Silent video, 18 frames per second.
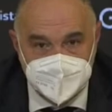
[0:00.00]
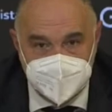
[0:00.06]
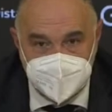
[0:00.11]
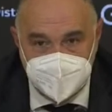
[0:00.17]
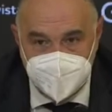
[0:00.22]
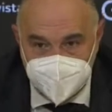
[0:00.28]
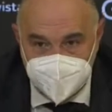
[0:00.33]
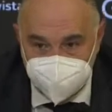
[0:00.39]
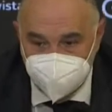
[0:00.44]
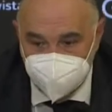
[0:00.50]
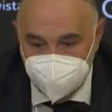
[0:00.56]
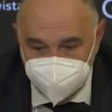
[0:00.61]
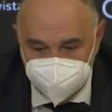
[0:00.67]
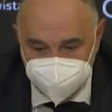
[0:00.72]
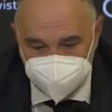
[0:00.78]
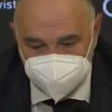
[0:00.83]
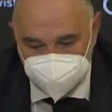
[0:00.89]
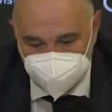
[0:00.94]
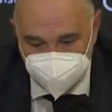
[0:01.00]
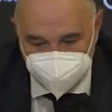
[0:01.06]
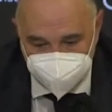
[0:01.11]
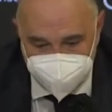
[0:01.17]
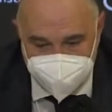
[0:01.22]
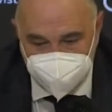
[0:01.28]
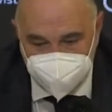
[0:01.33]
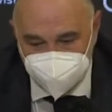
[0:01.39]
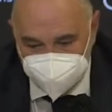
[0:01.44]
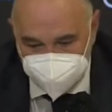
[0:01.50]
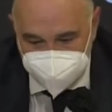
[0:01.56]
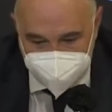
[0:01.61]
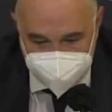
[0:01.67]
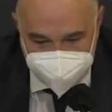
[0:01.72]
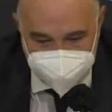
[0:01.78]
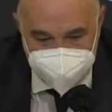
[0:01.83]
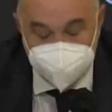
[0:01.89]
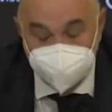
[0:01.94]
y, bueno, pues eso nos va a
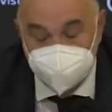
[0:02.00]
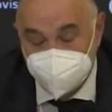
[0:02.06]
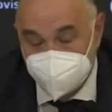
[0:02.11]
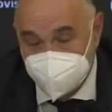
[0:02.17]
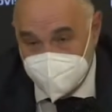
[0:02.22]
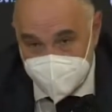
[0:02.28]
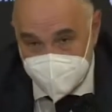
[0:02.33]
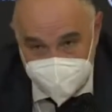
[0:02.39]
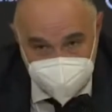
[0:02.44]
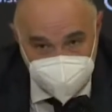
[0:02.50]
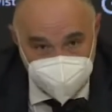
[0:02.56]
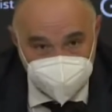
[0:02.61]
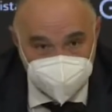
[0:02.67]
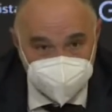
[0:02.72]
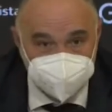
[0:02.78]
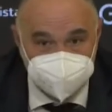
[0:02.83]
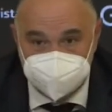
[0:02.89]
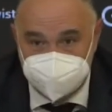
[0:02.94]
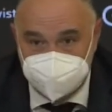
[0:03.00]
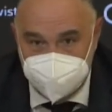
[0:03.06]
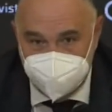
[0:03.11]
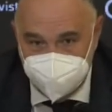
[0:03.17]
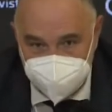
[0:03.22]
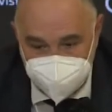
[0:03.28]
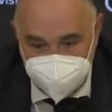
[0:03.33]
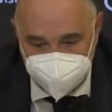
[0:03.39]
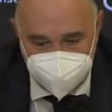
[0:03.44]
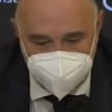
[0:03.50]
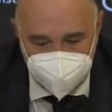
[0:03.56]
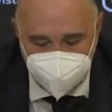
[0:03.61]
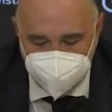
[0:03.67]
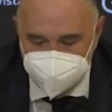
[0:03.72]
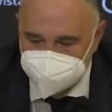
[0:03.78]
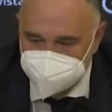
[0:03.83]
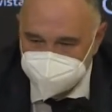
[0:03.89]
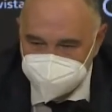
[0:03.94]
costar tiempo a ellos y a mí,
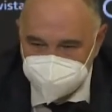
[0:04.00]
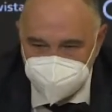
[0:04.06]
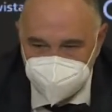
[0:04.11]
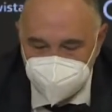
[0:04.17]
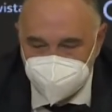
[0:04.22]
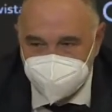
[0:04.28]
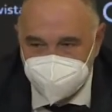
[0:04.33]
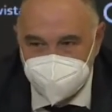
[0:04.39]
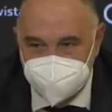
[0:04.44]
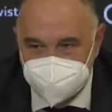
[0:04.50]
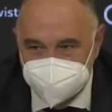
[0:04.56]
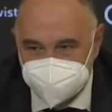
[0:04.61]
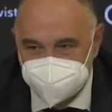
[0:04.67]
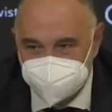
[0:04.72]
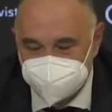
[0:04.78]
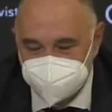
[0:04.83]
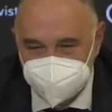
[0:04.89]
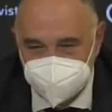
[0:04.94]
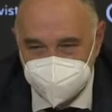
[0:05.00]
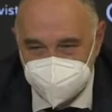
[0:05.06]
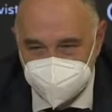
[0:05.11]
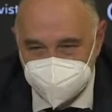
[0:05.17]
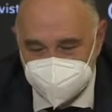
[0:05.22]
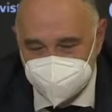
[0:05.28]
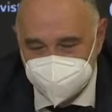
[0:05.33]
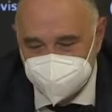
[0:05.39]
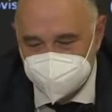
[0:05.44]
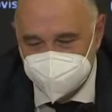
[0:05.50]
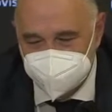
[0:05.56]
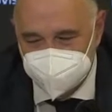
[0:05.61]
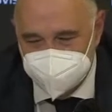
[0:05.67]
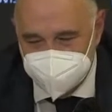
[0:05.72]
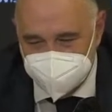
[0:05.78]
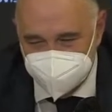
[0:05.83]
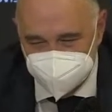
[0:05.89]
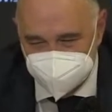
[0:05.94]
pero no, per, no
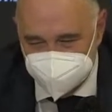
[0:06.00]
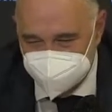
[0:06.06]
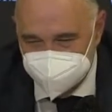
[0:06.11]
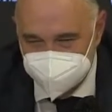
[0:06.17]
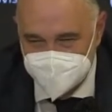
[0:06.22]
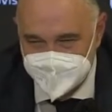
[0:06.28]
digamos,